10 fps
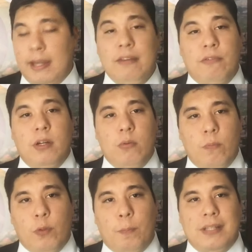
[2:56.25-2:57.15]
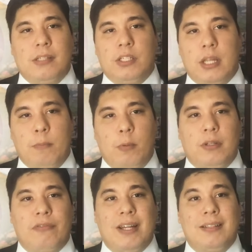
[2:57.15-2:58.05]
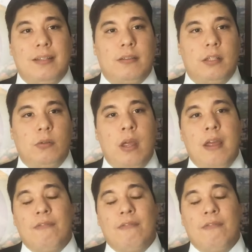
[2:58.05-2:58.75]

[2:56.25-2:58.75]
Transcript: em vão do presidente da República ficar tentando